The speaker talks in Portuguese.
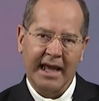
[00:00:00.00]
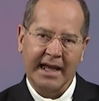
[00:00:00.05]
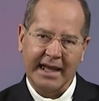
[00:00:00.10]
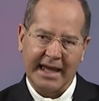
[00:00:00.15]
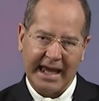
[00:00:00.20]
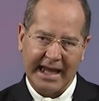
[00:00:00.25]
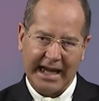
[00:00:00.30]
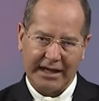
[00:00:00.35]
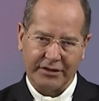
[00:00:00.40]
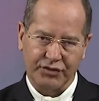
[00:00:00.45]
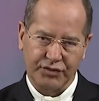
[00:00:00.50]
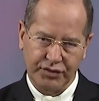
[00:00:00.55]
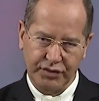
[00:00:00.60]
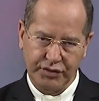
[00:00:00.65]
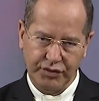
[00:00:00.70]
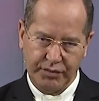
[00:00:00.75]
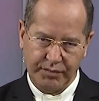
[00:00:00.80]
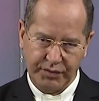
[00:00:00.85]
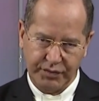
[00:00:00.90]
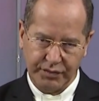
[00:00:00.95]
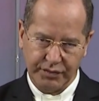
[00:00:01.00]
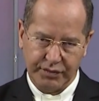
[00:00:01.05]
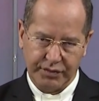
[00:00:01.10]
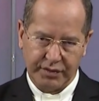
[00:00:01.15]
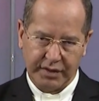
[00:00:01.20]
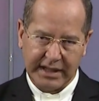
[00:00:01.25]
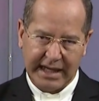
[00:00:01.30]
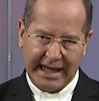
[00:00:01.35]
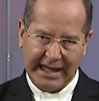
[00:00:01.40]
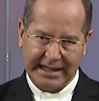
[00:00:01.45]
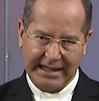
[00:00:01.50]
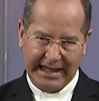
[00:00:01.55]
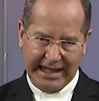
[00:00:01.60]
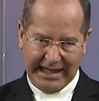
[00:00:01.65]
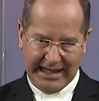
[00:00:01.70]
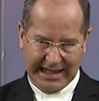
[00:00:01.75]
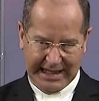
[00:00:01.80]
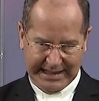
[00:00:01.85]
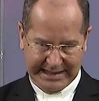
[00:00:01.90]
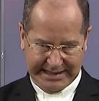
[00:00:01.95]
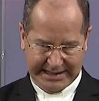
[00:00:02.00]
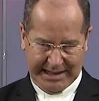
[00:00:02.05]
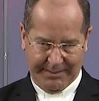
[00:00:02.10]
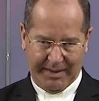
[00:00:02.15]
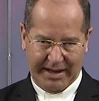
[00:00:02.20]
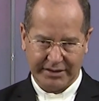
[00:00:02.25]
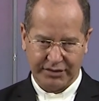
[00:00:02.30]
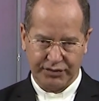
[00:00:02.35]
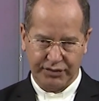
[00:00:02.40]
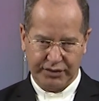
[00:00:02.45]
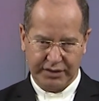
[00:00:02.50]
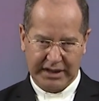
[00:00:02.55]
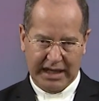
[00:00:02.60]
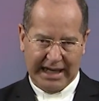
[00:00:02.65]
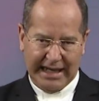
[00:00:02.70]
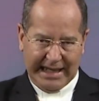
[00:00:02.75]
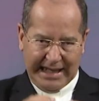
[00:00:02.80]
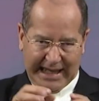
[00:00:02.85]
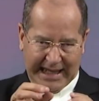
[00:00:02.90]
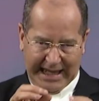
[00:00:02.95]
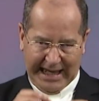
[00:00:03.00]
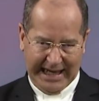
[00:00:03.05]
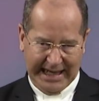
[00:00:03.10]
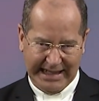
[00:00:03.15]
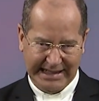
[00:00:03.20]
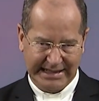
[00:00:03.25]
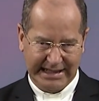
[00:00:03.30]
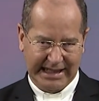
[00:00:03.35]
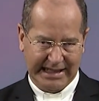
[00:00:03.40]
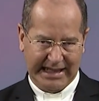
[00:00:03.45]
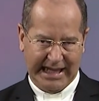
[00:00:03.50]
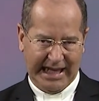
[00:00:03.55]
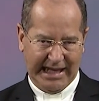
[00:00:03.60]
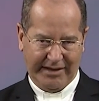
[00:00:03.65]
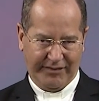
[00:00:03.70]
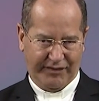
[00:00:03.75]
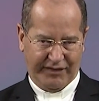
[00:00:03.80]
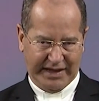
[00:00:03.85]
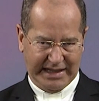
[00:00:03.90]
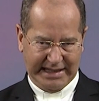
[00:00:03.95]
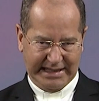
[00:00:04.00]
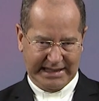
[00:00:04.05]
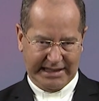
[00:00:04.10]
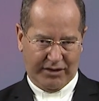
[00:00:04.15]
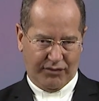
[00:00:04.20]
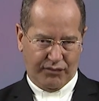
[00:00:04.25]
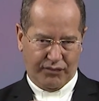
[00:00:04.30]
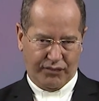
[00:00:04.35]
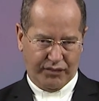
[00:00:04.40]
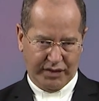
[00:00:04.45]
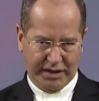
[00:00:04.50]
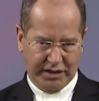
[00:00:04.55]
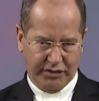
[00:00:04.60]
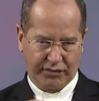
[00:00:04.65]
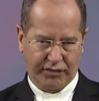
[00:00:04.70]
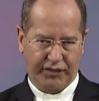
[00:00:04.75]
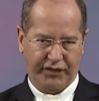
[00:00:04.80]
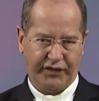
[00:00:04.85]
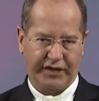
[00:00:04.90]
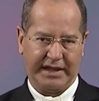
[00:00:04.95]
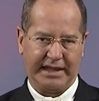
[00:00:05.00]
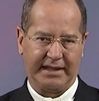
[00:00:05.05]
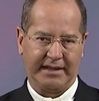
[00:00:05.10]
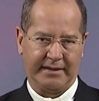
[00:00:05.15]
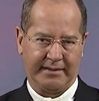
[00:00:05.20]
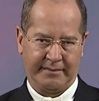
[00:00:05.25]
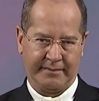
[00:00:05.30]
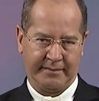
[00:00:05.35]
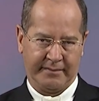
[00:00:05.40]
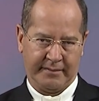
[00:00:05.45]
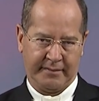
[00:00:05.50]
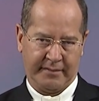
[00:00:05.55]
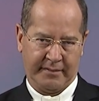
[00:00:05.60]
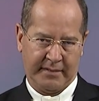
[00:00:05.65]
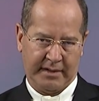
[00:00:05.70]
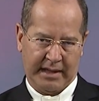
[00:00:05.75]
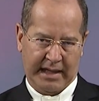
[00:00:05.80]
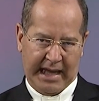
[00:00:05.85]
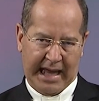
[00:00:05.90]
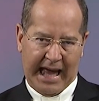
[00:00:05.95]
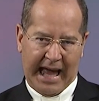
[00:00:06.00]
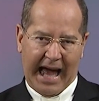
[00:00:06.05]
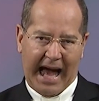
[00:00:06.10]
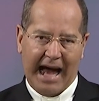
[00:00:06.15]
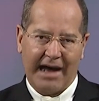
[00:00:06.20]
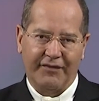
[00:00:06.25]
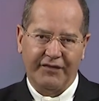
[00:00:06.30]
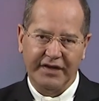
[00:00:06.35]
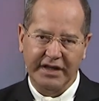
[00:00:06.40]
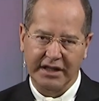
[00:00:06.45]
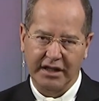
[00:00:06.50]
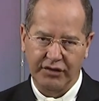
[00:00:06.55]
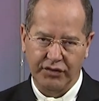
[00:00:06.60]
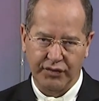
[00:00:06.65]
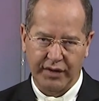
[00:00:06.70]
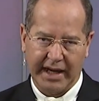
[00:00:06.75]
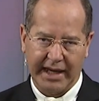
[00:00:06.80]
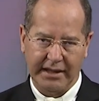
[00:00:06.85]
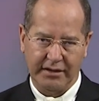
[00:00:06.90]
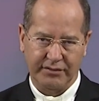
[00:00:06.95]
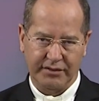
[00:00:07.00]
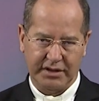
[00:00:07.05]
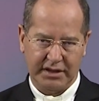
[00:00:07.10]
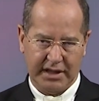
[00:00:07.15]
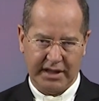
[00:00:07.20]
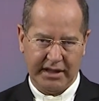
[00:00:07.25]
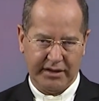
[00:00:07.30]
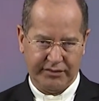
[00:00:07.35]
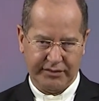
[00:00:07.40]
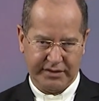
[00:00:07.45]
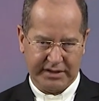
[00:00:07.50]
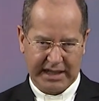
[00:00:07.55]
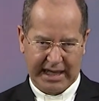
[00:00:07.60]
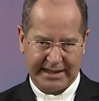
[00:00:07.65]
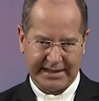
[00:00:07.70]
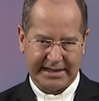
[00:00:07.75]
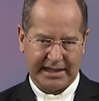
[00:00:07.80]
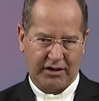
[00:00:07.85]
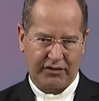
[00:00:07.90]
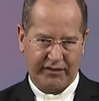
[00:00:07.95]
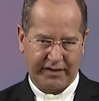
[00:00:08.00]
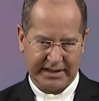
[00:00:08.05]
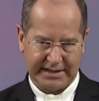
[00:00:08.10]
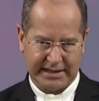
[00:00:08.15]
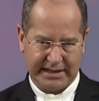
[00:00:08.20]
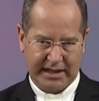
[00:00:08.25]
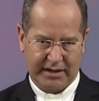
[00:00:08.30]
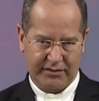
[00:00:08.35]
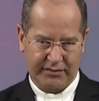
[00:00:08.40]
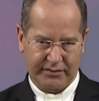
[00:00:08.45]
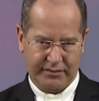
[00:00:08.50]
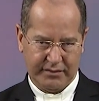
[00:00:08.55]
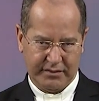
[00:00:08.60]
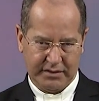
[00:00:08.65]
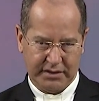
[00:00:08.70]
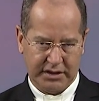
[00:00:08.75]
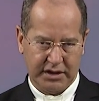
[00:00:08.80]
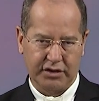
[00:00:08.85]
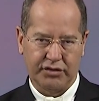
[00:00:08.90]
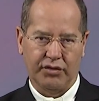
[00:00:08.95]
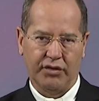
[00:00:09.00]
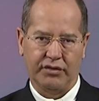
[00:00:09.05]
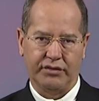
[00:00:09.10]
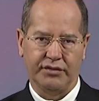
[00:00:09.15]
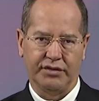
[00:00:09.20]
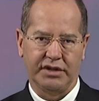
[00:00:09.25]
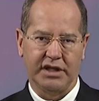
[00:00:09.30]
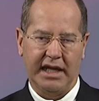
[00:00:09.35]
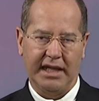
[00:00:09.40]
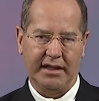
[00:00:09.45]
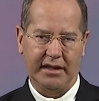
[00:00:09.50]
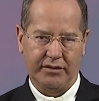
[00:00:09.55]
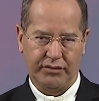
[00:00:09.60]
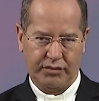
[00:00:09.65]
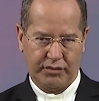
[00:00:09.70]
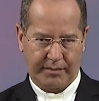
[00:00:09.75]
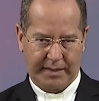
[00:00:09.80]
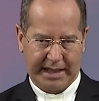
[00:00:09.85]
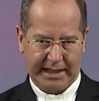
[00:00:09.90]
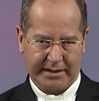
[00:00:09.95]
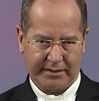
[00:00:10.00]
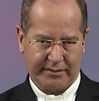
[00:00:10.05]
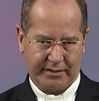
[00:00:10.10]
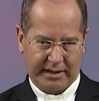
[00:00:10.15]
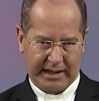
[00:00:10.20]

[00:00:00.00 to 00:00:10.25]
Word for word: Quer ajude o mundo, quer dele receba ajuda, a Igreja tem em vista um único fim: a vinda do Reino de Deus e a salvação de todo o gênero humano.